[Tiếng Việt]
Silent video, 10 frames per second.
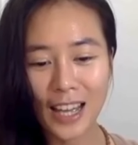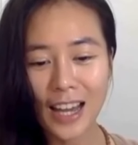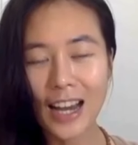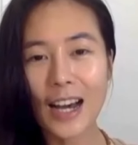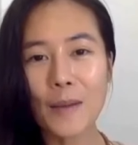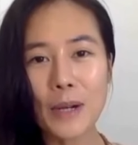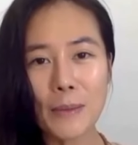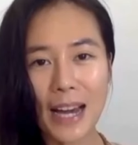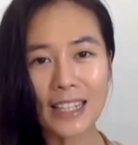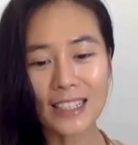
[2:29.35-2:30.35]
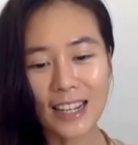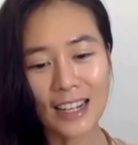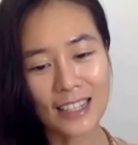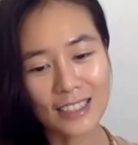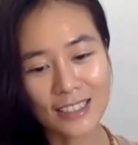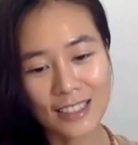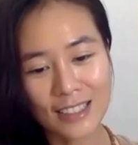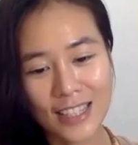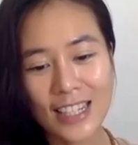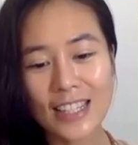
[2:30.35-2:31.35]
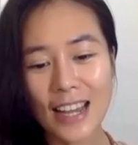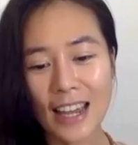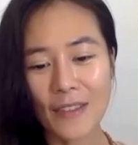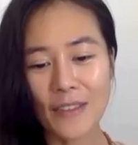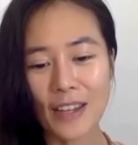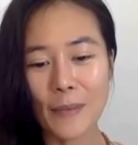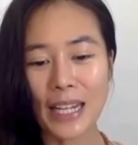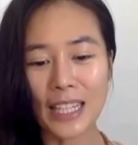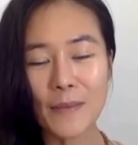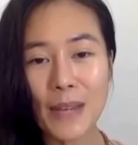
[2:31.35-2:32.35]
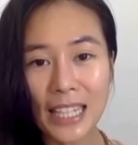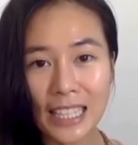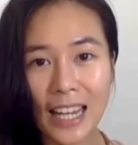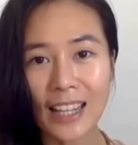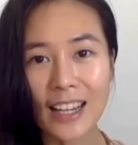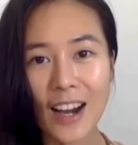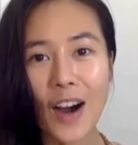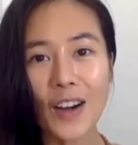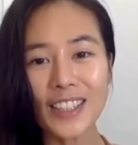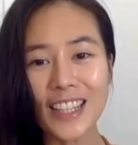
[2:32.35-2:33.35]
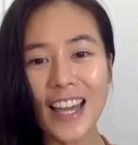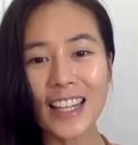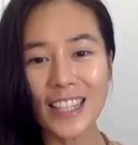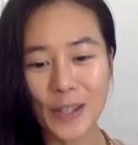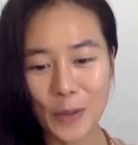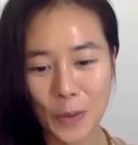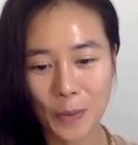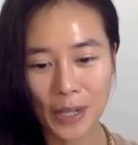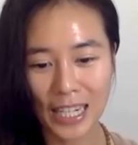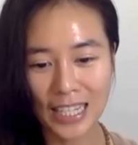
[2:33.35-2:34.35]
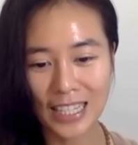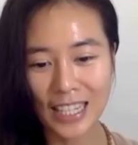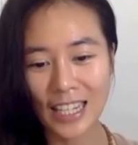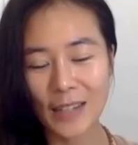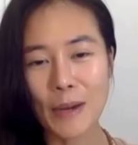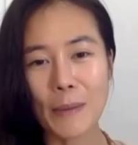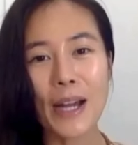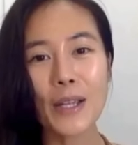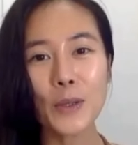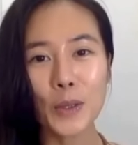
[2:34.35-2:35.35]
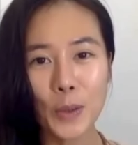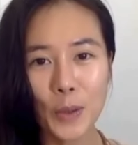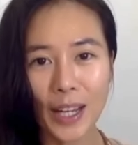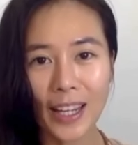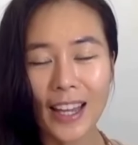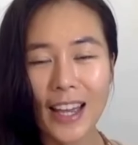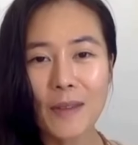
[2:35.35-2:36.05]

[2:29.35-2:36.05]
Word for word: à, mời bạn uh, chia sẻ về bản thân mình này họ tên đầy đủ của mình là gì bạn bao nhiêu tuổi